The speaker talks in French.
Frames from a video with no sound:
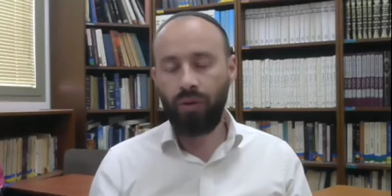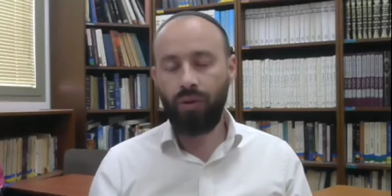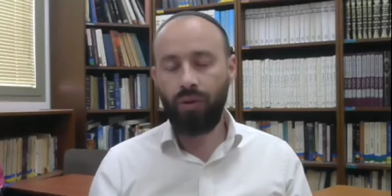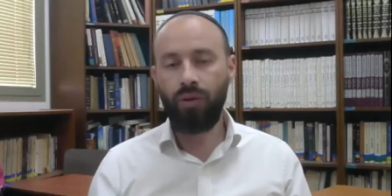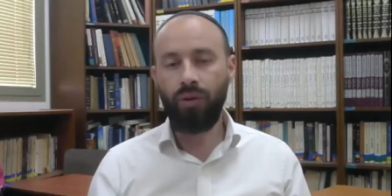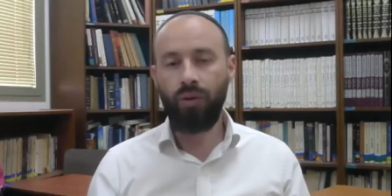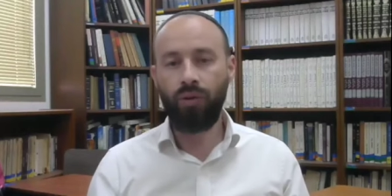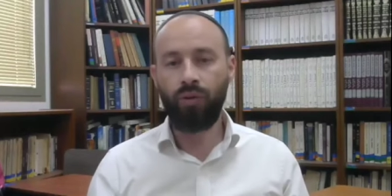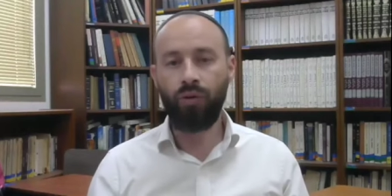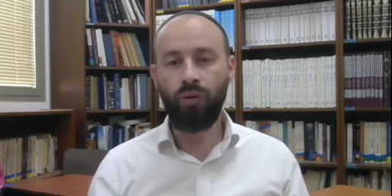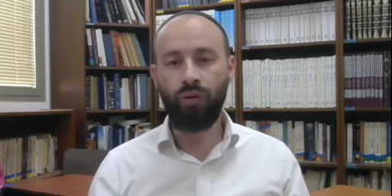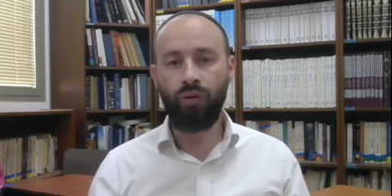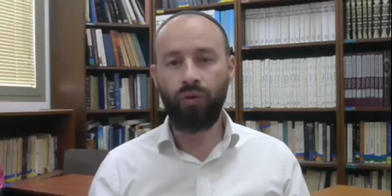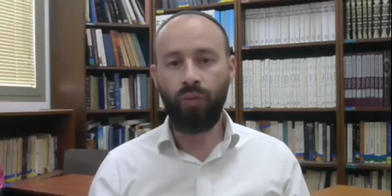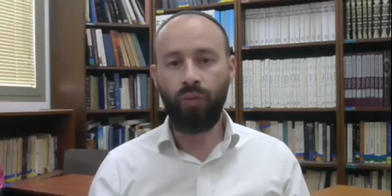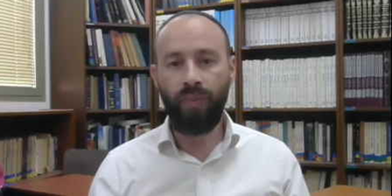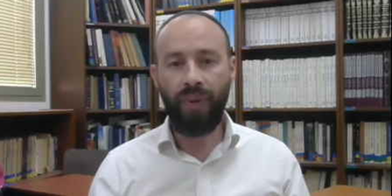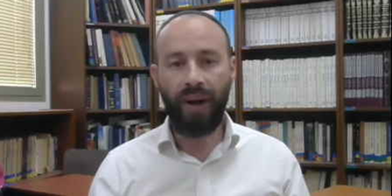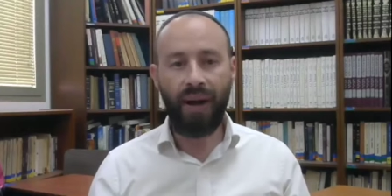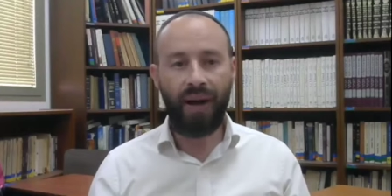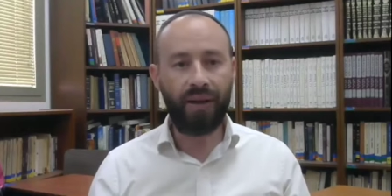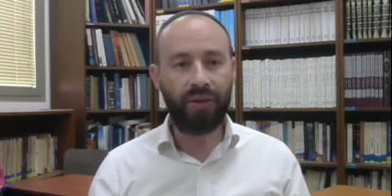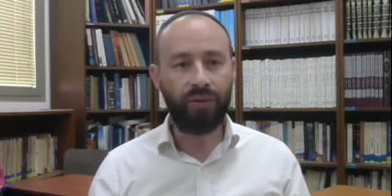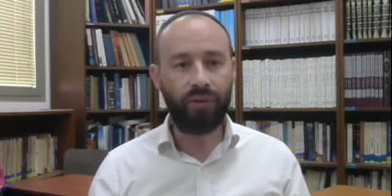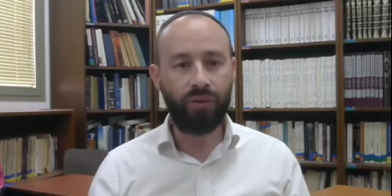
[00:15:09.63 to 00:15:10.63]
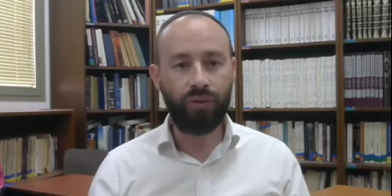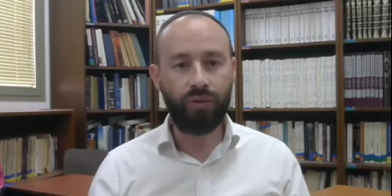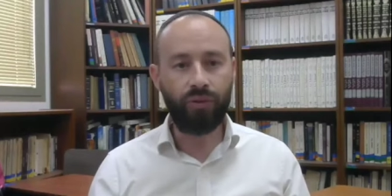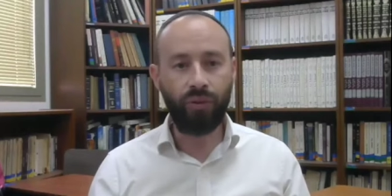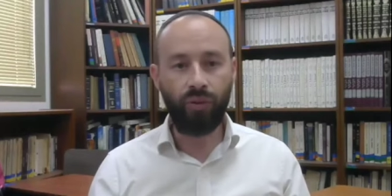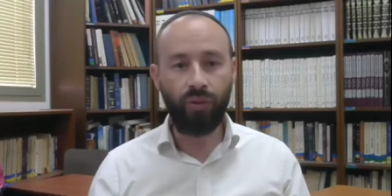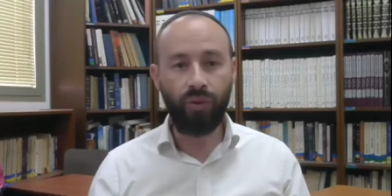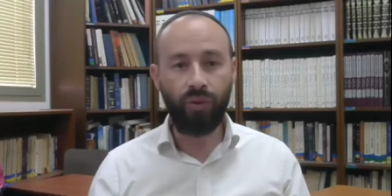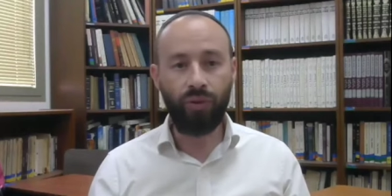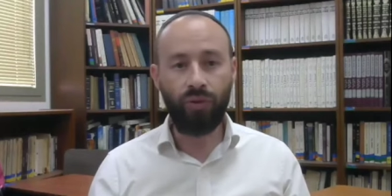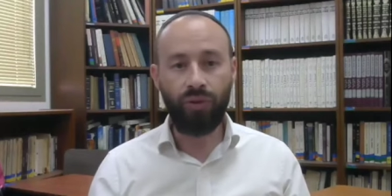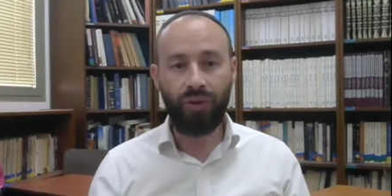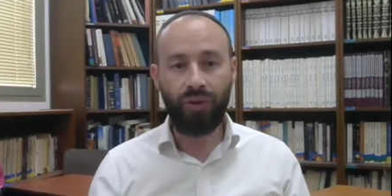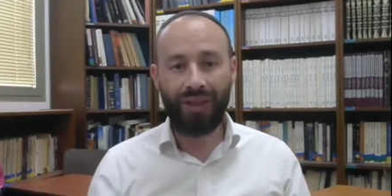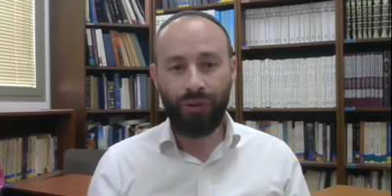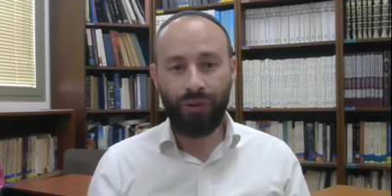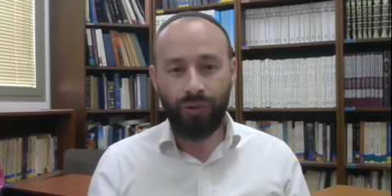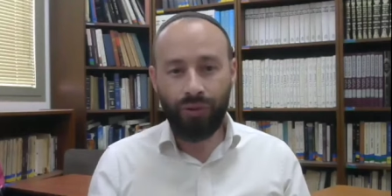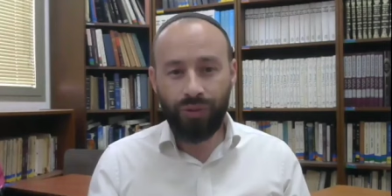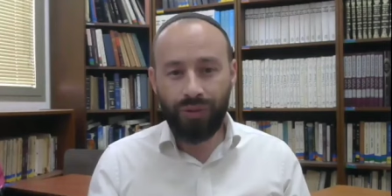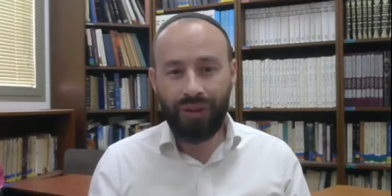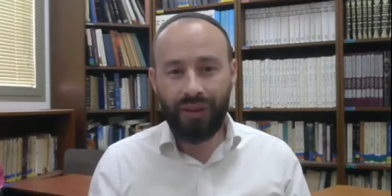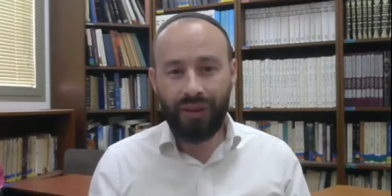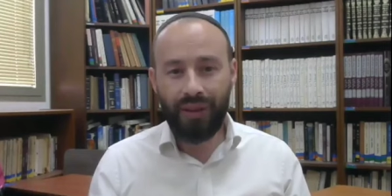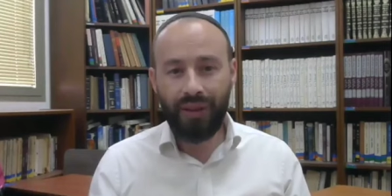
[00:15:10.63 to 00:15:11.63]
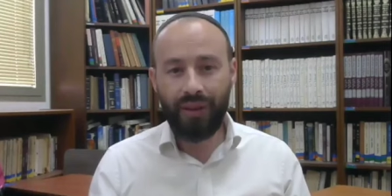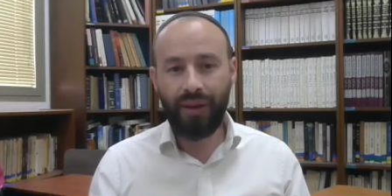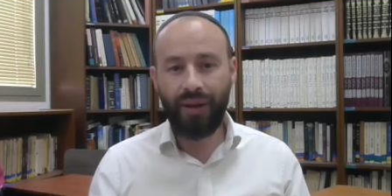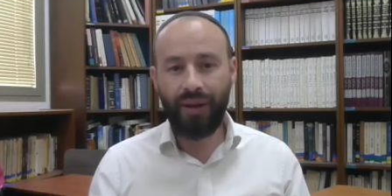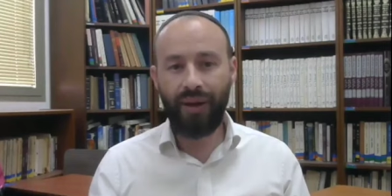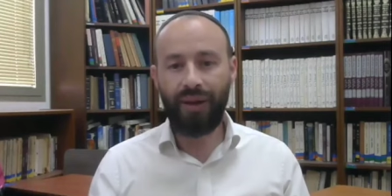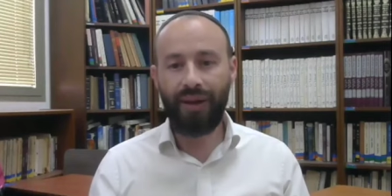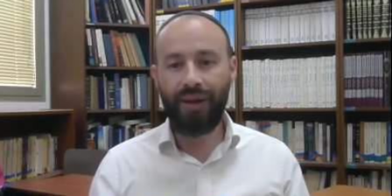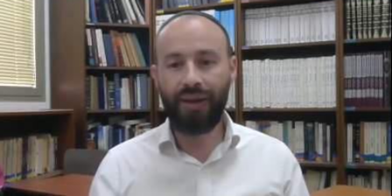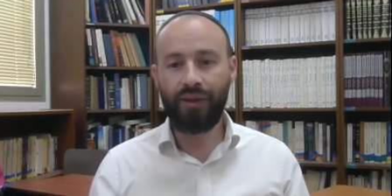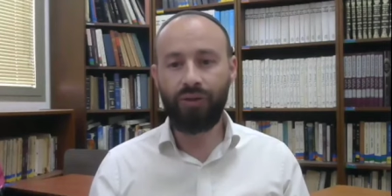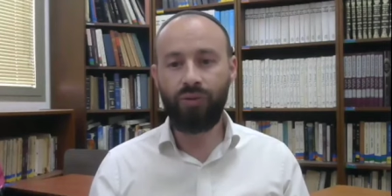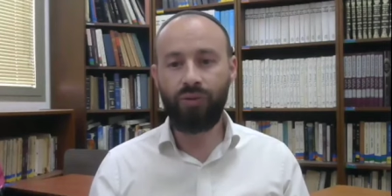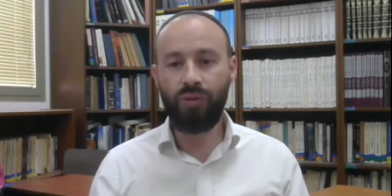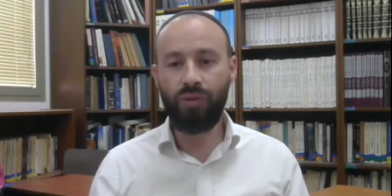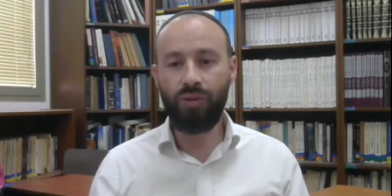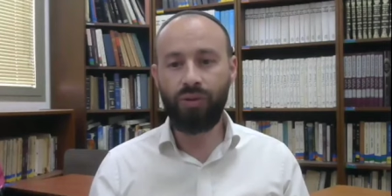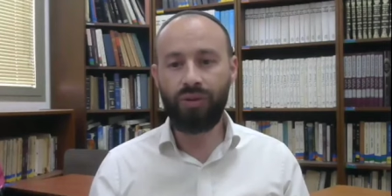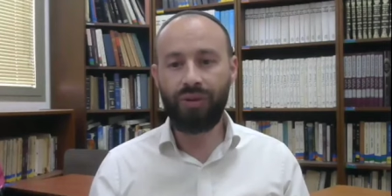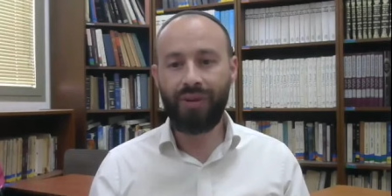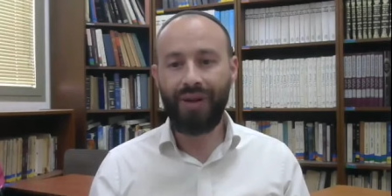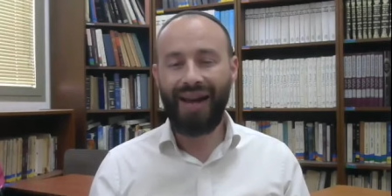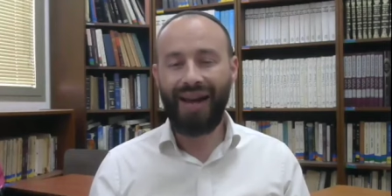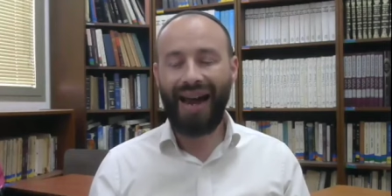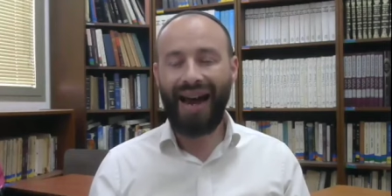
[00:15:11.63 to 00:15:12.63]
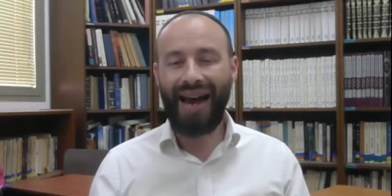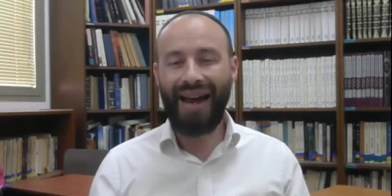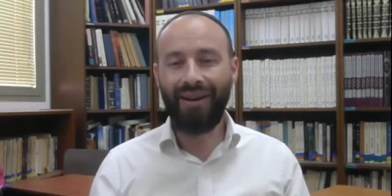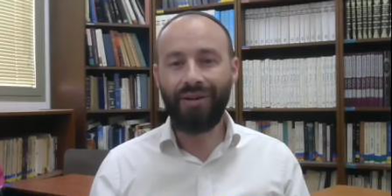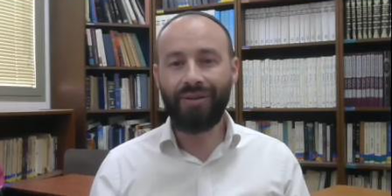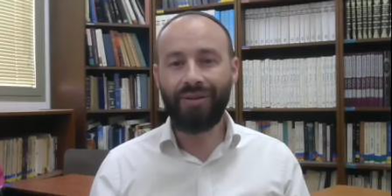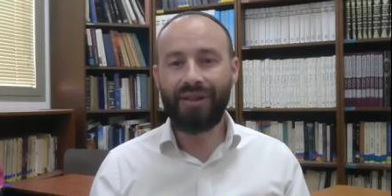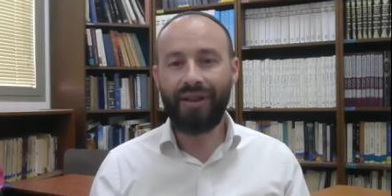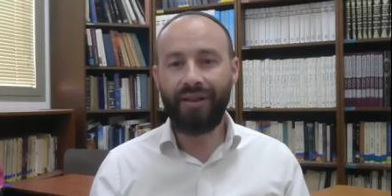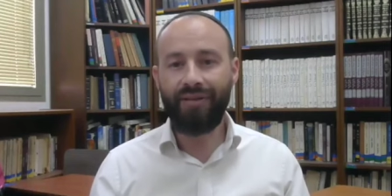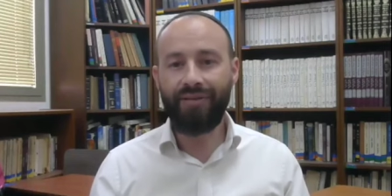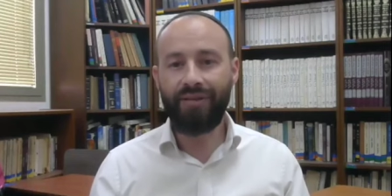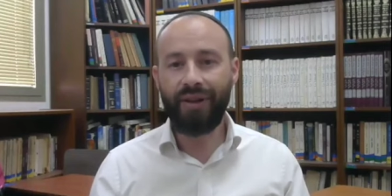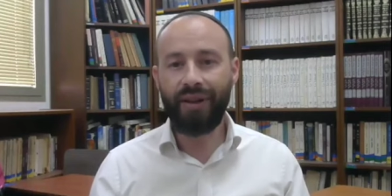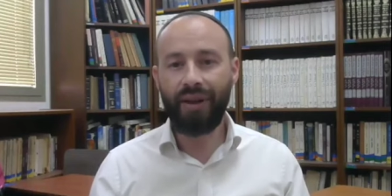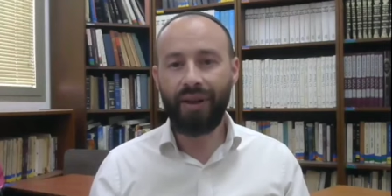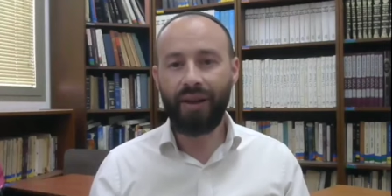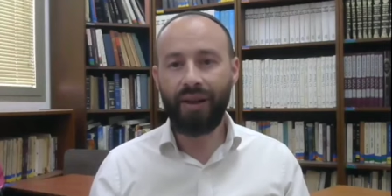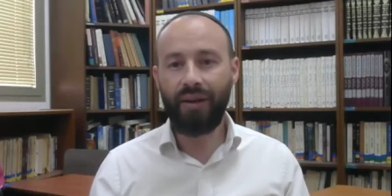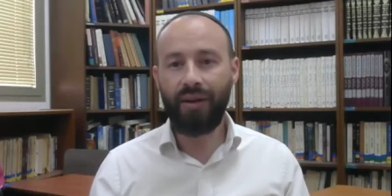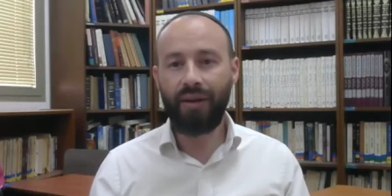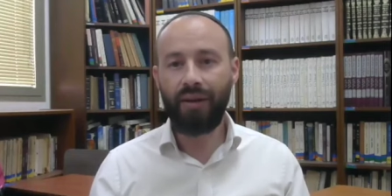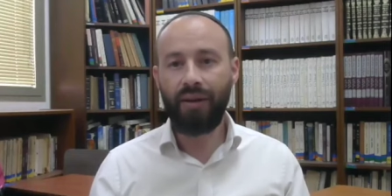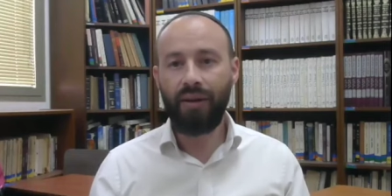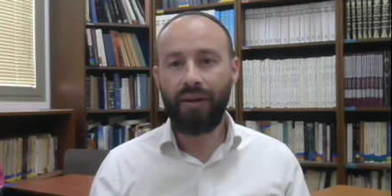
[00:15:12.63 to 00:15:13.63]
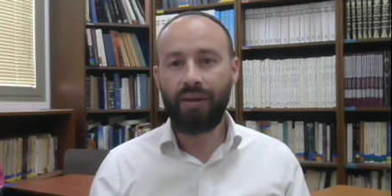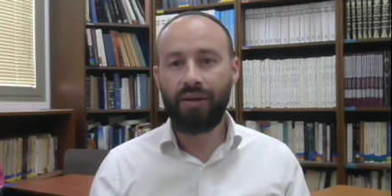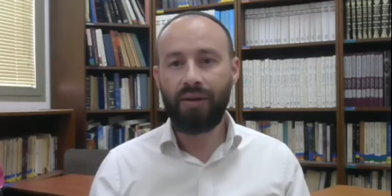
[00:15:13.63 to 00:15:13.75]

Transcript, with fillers: dont on parle, dont on étudie euh, la source, alors ça vient, hein.